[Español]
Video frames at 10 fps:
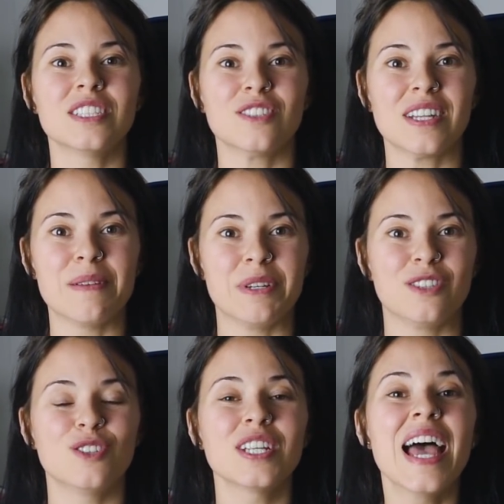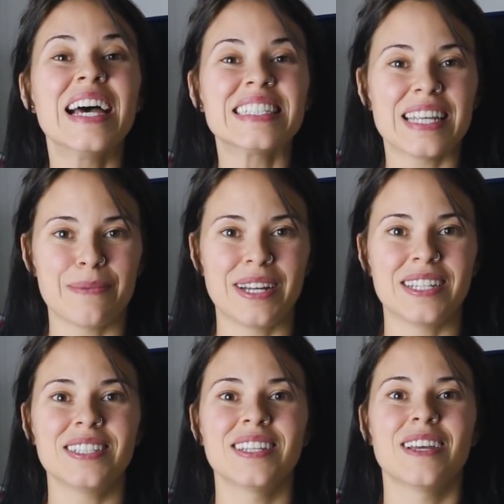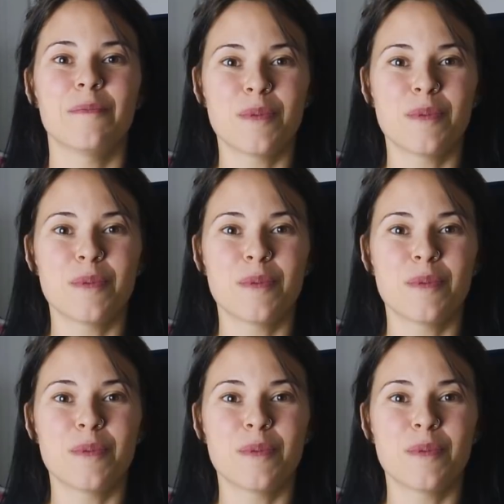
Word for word: estos alimentos, sabrás,